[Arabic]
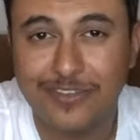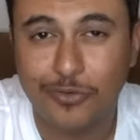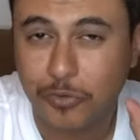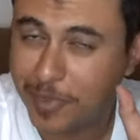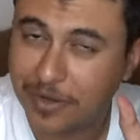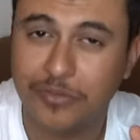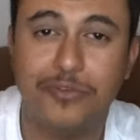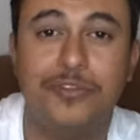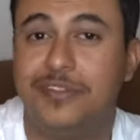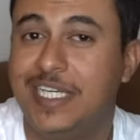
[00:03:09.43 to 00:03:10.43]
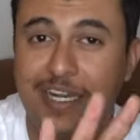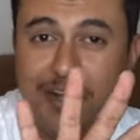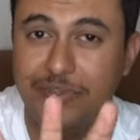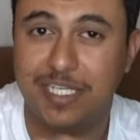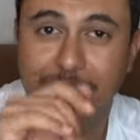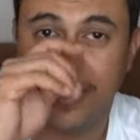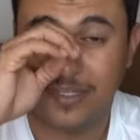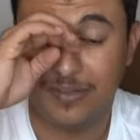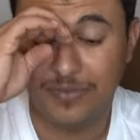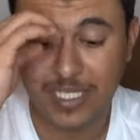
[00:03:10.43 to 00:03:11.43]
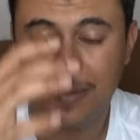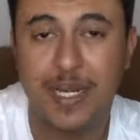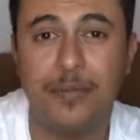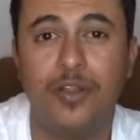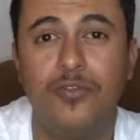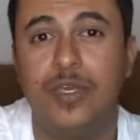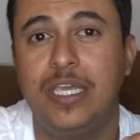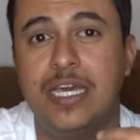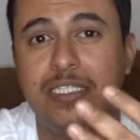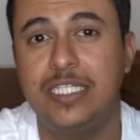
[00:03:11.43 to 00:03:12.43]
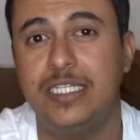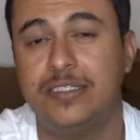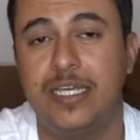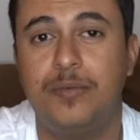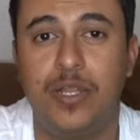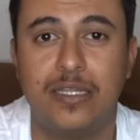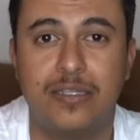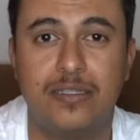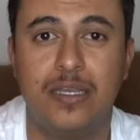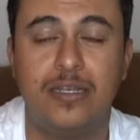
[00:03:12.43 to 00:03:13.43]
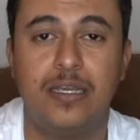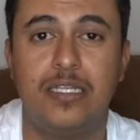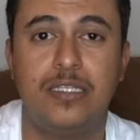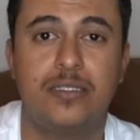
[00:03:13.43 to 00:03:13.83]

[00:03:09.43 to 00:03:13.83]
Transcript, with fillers: وبرضه الى الان في الكاميرا في الكاميرا برضه في خيار جديد عند ابل حطته انك تجي